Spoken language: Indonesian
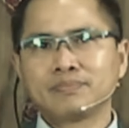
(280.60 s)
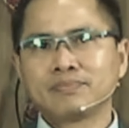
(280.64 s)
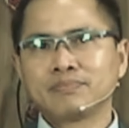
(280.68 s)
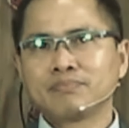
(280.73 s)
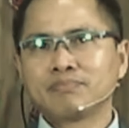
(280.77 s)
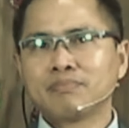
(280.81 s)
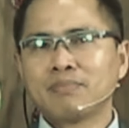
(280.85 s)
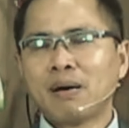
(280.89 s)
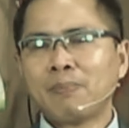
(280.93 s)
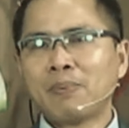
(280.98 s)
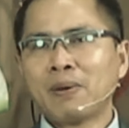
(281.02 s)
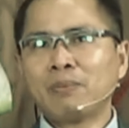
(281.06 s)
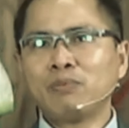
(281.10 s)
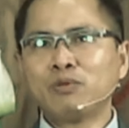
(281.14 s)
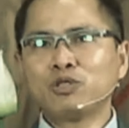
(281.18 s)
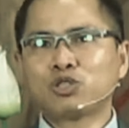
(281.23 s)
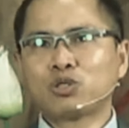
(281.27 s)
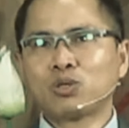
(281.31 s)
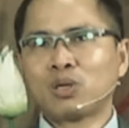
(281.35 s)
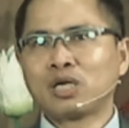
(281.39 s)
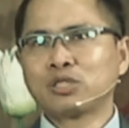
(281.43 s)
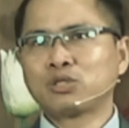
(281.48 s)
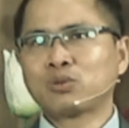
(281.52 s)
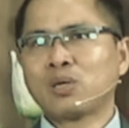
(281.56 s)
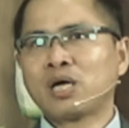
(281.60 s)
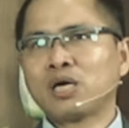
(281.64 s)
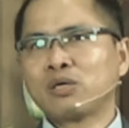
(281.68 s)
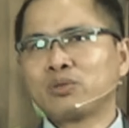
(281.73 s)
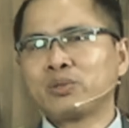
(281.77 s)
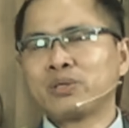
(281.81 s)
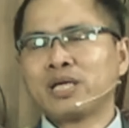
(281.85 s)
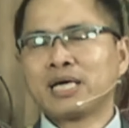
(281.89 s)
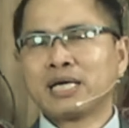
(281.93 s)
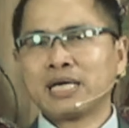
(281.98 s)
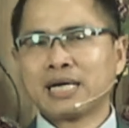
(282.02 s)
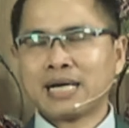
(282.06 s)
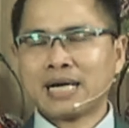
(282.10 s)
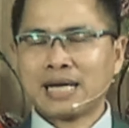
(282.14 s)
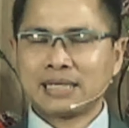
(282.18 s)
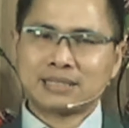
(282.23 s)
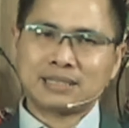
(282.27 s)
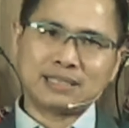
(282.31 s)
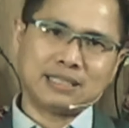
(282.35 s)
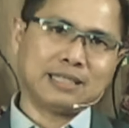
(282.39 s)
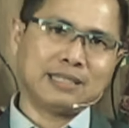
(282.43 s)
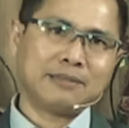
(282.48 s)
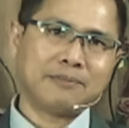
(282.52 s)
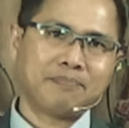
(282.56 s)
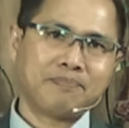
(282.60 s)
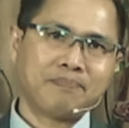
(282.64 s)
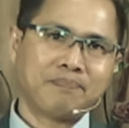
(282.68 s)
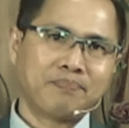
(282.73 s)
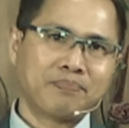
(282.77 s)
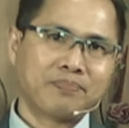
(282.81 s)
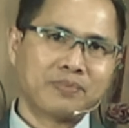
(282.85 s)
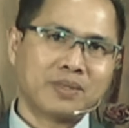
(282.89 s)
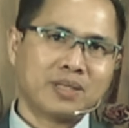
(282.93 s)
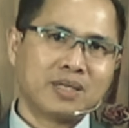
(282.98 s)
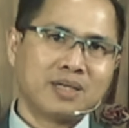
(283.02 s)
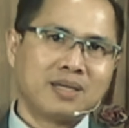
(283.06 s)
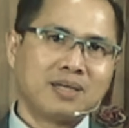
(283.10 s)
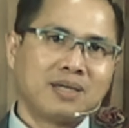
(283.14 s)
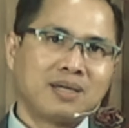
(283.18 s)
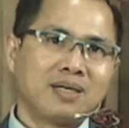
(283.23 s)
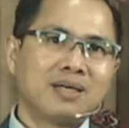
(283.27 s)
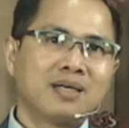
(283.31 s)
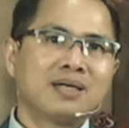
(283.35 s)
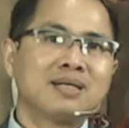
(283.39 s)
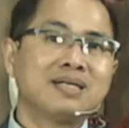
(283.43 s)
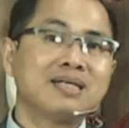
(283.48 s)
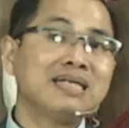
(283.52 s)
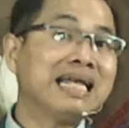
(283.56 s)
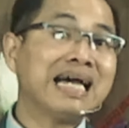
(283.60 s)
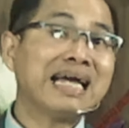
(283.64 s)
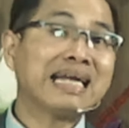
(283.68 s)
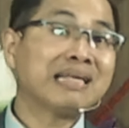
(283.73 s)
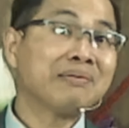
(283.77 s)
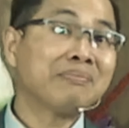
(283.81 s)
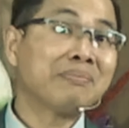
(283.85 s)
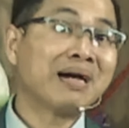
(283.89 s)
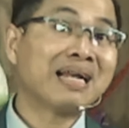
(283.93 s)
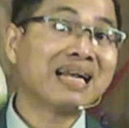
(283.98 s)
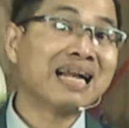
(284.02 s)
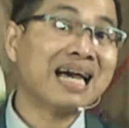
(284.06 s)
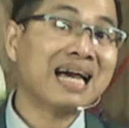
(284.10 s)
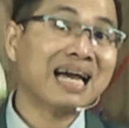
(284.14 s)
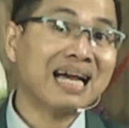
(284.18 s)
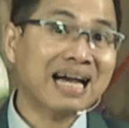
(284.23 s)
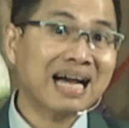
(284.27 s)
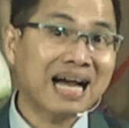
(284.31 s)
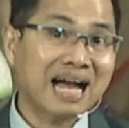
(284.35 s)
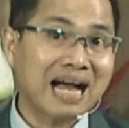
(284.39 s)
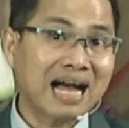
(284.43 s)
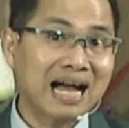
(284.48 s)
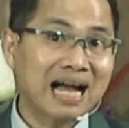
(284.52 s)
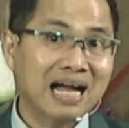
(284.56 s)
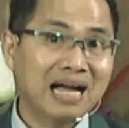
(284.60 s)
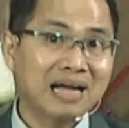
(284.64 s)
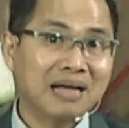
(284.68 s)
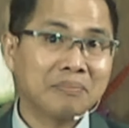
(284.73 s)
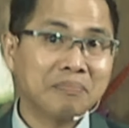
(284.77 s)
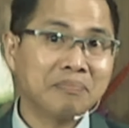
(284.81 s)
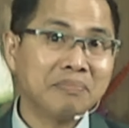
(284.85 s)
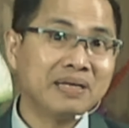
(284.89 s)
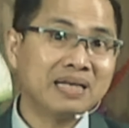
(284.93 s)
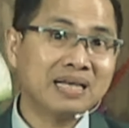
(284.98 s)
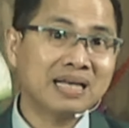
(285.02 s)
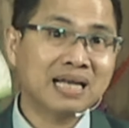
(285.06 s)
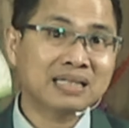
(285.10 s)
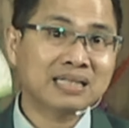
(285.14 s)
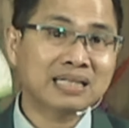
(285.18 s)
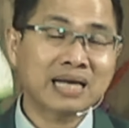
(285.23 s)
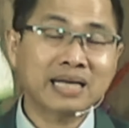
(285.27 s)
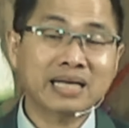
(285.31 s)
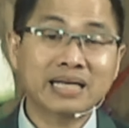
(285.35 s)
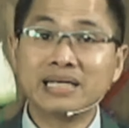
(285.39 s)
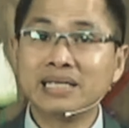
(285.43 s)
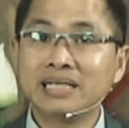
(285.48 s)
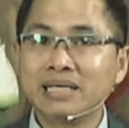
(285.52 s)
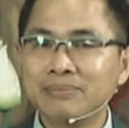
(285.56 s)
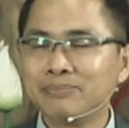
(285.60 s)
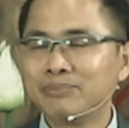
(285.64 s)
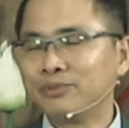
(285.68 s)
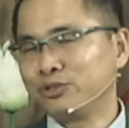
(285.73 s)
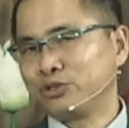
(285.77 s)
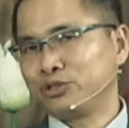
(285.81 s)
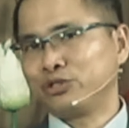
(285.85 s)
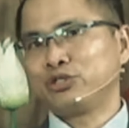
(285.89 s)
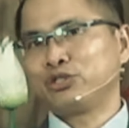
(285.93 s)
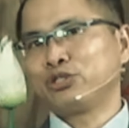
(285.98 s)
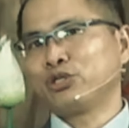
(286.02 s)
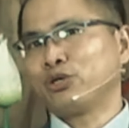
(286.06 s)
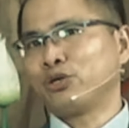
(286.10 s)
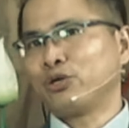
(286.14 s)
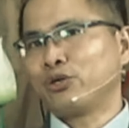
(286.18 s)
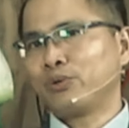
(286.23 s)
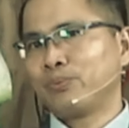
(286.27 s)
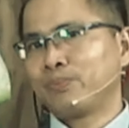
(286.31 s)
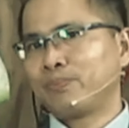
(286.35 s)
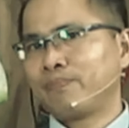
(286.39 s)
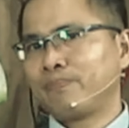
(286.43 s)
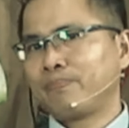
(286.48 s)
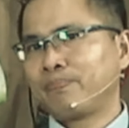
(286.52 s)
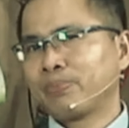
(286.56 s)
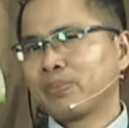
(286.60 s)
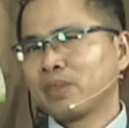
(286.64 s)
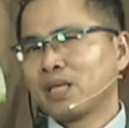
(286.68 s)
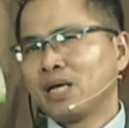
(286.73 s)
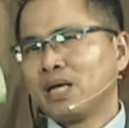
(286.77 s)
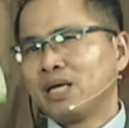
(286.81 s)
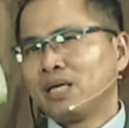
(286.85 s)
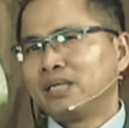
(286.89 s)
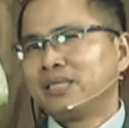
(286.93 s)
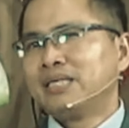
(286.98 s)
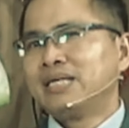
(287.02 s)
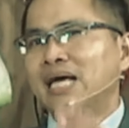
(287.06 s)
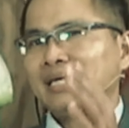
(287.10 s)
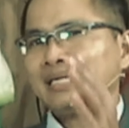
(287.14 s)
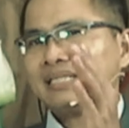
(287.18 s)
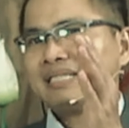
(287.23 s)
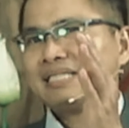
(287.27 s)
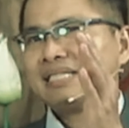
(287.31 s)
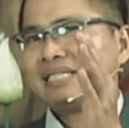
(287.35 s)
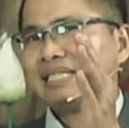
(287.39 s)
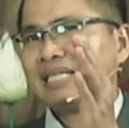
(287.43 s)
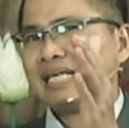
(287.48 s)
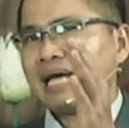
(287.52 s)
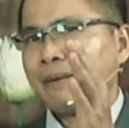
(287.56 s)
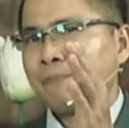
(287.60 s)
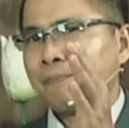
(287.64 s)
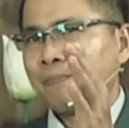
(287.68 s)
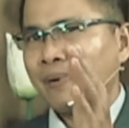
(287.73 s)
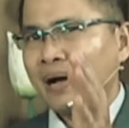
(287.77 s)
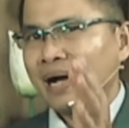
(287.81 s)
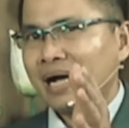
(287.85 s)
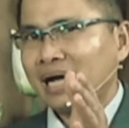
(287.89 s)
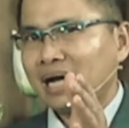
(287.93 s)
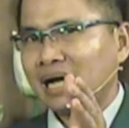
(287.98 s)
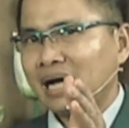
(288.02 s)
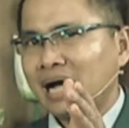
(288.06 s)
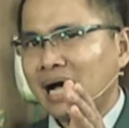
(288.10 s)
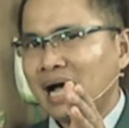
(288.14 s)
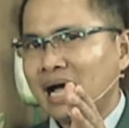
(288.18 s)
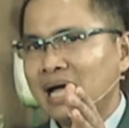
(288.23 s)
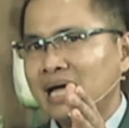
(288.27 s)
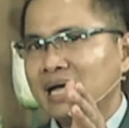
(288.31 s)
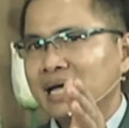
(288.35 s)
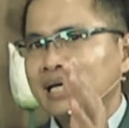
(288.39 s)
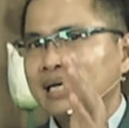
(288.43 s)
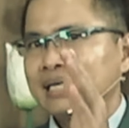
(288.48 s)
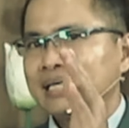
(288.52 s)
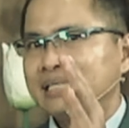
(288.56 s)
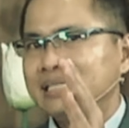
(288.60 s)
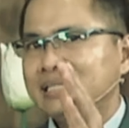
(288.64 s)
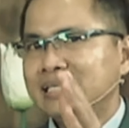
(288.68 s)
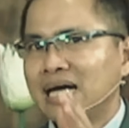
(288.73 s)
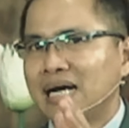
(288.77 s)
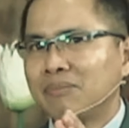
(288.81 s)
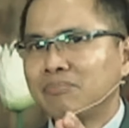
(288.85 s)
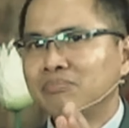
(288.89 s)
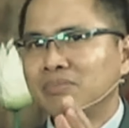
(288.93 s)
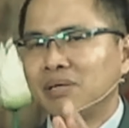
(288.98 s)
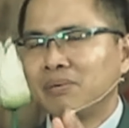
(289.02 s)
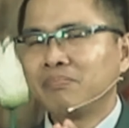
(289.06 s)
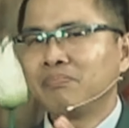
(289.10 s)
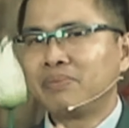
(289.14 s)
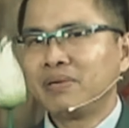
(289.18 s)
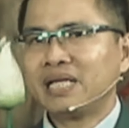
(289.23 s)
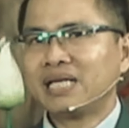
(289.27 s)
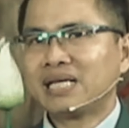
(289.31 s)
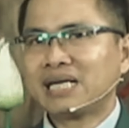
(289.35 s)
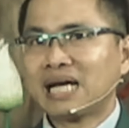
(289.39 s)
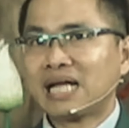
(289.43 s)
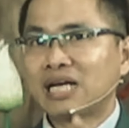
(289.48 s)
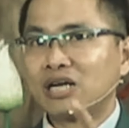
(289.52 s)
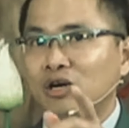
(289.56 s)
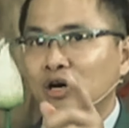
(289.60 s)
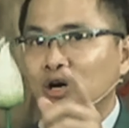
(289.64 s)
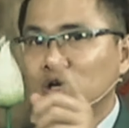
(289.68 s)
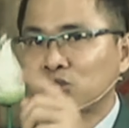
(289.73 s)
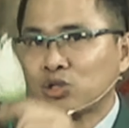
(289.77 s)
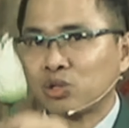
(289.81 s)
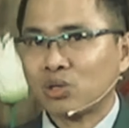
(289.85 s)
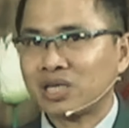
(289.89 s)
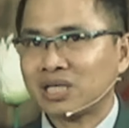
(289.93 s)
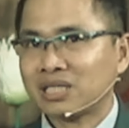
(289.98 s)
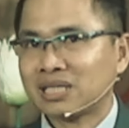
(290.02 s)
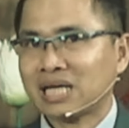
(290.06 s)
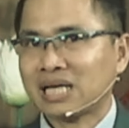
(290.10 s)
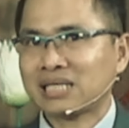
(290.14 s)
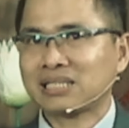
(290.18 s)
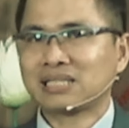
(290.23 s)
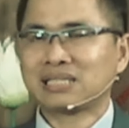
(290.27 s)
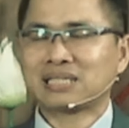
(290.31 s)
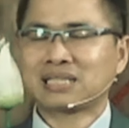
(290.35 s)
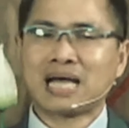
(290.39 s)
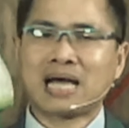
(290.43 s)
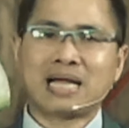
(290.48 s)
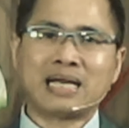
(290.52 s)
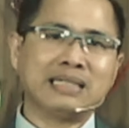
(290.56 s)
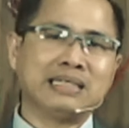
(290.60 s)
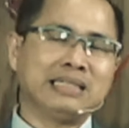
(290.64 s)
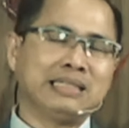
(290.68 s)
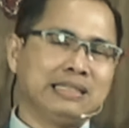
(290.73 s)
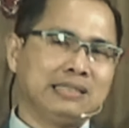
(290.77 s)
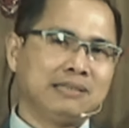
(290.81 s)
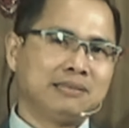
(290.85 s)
Bapak Ibu saudara-saudaraku yang kekasih, dari manakah binatang ini muncul? Dan siapakah yang memberikan otoritas tadi?